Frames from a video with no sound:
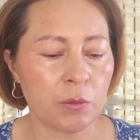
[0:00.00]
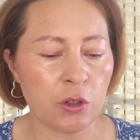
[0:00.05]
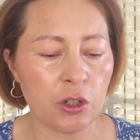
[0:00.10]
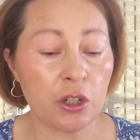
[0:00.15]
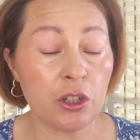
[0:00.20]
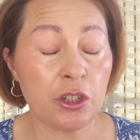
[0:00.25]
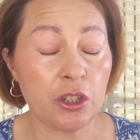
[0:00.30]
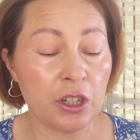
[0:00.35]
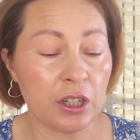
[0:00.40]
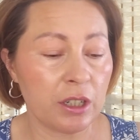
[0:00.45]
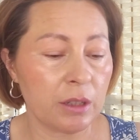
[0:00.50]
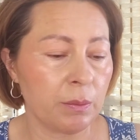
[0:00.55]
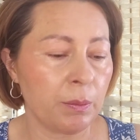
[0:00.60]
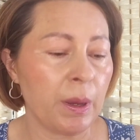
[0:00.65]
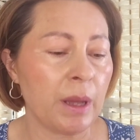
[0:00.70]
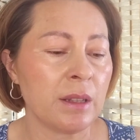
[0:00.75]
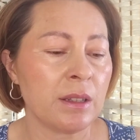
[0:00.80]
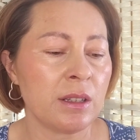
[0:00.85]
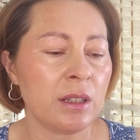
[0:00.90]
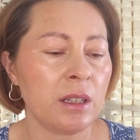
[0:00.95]
czyścik
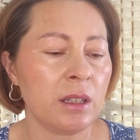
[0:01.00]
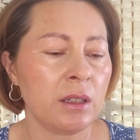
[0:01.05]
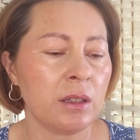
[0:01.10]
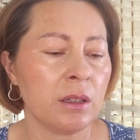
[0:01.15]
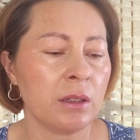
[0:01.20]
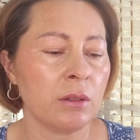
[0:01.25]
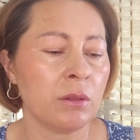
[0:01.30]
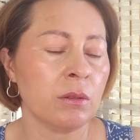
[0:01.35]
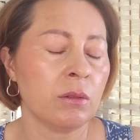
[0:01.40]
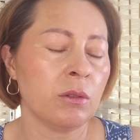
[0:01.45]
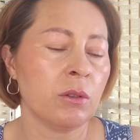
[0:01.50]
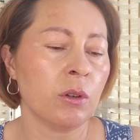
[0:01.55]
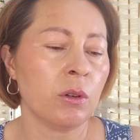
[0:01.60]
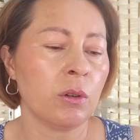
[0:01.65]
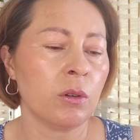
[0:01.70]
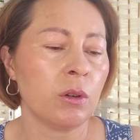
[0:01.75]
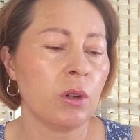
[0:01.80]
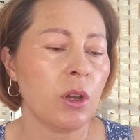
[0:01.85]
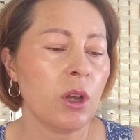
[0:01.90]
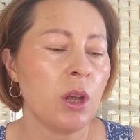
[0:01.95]
pędzli
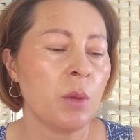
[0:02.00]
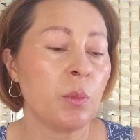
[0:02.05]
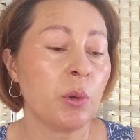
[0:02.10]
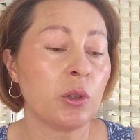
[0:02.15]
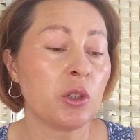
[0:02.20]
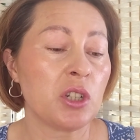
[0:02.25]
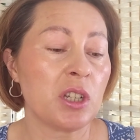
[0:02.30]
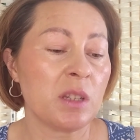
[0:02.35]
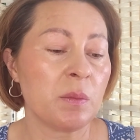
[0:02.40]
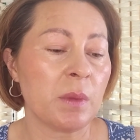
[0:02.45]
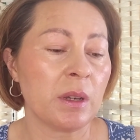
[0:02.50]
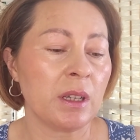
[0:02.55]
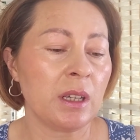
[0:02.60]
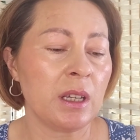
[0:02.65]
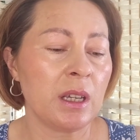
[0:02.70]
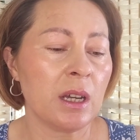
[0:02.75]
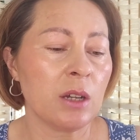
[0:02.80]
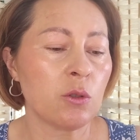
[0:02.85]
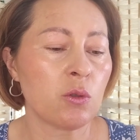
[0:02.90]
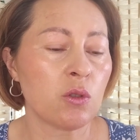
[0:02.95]
do, podczas
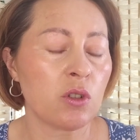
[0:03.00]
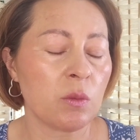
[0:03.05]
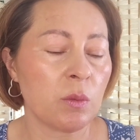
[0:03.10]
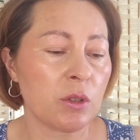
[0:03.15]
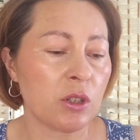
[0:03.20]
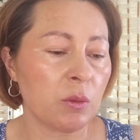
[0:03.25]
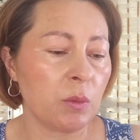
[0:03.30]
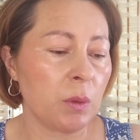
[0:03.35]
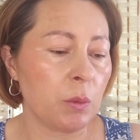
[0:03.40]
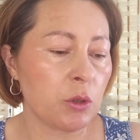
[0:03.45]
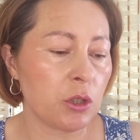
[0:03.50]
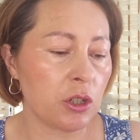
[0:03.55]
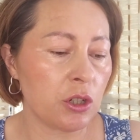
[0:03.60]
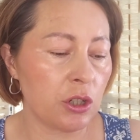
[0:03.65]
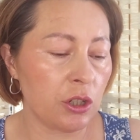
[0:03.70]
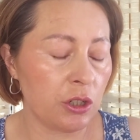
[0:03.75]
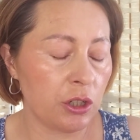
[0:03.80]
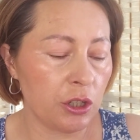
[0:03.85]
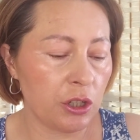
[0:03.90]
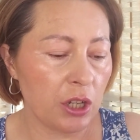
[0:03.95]
makijażu, żeby sobie
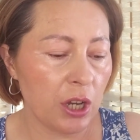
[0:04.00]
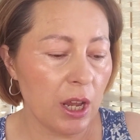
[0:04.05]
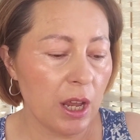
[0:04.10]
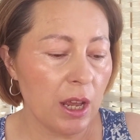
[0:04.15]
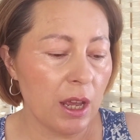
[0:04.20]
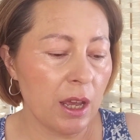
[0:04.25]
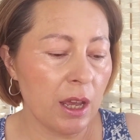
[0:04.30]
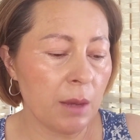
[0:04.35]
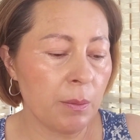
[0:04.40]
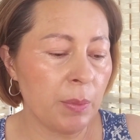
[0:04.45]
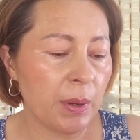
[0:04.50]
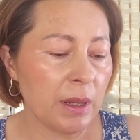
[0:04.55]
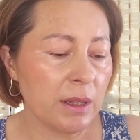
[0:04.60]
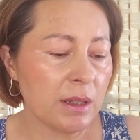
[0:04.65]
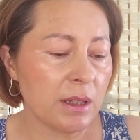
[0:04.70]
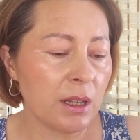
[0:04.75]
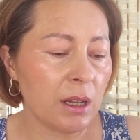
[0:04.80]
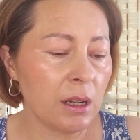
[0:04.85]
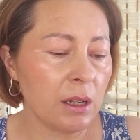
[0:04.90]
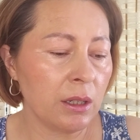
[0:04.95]
przeczyścić e,
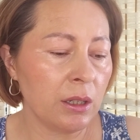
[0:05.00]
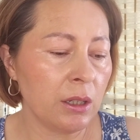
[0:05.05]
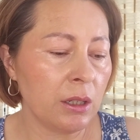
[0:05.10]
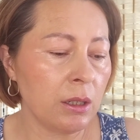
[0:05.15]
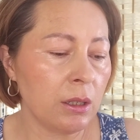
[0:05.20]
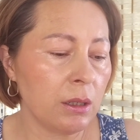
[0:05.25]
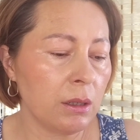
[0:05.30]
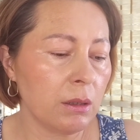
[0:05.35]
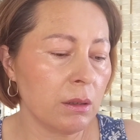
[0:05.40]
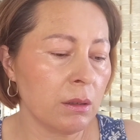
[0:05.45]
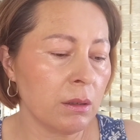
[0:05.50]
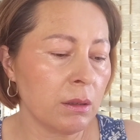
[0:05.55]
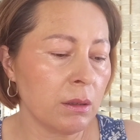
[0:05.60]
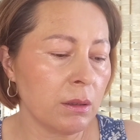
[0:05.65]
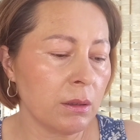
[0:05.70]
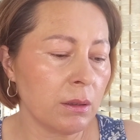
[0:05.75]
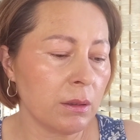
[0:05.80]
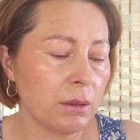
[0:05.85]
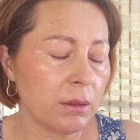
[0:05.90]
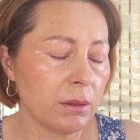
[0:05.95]
pędzel i
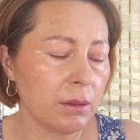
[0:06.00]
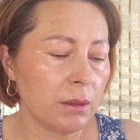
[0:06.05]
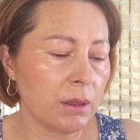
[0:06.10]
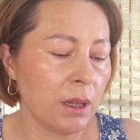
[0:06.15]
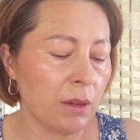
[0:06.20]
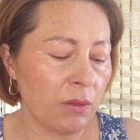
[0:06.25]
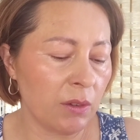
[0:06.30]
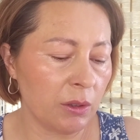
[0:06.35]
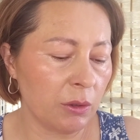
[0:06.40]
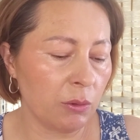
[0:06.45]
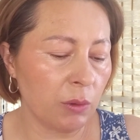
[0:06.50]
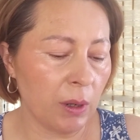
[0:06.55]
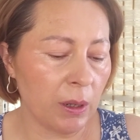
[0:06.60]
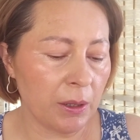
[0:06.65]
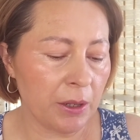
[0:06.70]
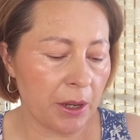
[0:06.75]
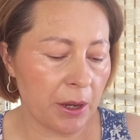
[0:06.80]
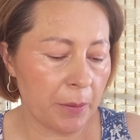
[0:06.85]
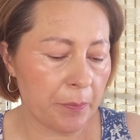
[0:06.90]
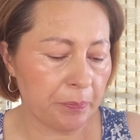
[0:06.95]
y,
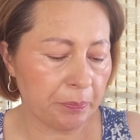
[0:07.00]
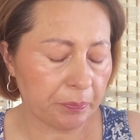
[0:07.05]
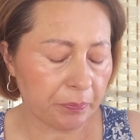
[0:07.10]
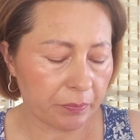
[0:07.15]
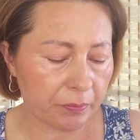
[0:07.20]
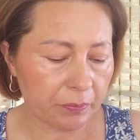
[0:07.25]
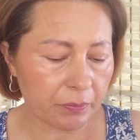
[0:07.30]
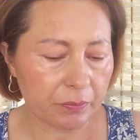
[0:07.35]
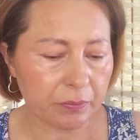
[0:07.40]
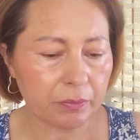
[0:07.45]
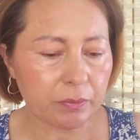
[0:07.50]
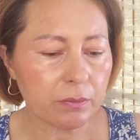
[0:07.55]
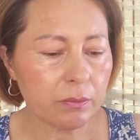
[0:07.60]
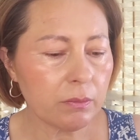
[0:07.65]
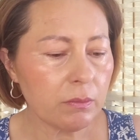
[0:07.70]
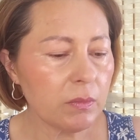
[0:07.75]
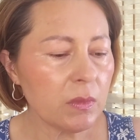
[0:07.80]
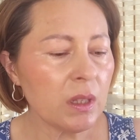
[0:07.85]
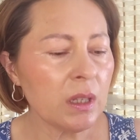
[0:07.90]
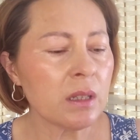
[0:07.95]
ewentualnie
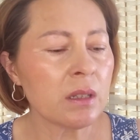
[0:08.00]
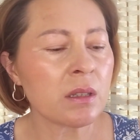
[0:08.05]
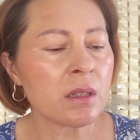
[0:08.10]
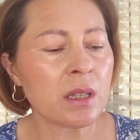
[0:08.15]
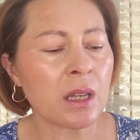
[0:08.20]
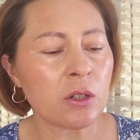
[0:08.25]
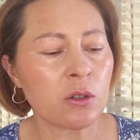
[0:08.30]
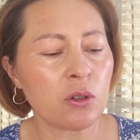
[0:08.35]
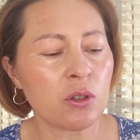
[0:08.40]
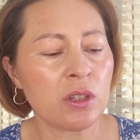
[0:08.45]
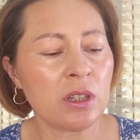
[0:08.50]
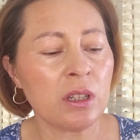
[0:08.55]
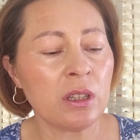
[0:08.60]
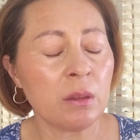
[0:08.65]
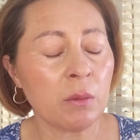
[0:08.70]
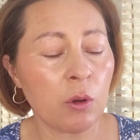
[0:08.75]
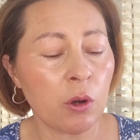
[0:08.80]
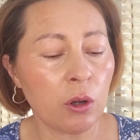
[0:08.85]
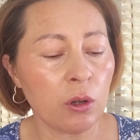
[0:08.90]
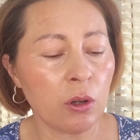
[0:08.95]
zacząć z
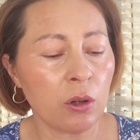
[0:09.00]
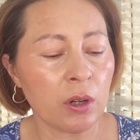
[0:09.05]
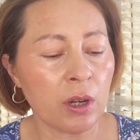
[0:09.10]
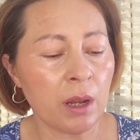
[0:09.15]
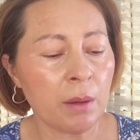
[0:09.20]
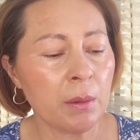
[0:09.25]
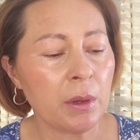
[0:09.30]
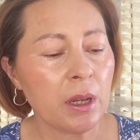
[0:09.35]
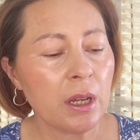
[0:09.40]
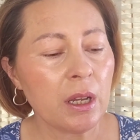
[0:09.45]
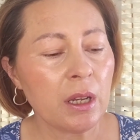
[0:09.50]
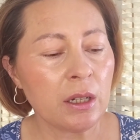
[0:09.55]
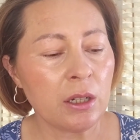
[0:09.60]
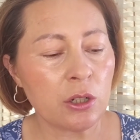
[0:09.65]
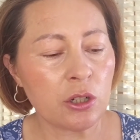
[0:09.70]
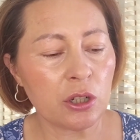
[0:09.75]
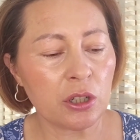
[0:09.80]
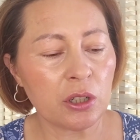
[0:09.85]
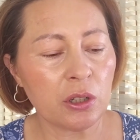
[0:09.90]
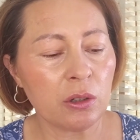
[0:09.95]
innym kolorem.
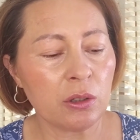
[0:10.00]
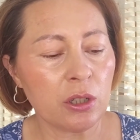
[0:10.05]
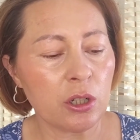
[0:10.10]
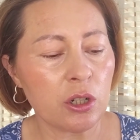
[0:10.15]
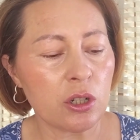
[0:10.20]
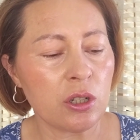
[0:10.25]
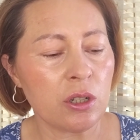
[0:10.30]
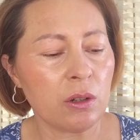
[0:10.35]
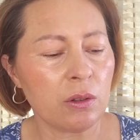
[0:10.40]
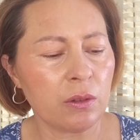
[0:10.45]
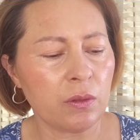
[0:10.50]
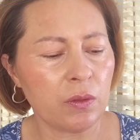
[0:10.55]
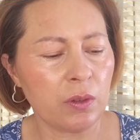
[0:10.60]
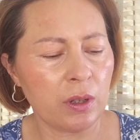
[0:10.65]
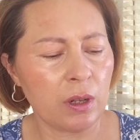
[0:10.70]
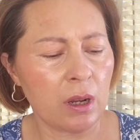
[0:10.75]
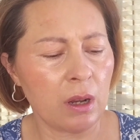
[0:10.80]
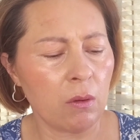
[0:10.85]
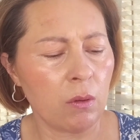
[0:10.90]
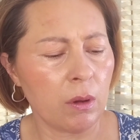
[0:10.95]
Jeszcze tego też nie
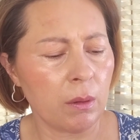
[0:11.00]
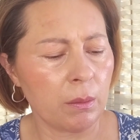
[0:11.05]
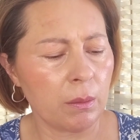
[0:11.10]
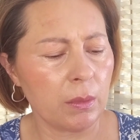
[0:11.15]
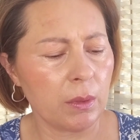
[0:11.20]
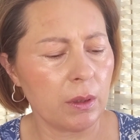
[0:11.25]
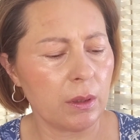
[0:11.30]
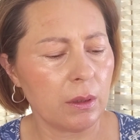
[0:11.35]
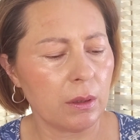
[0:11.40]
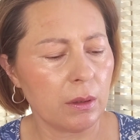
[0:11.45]
otwierałam.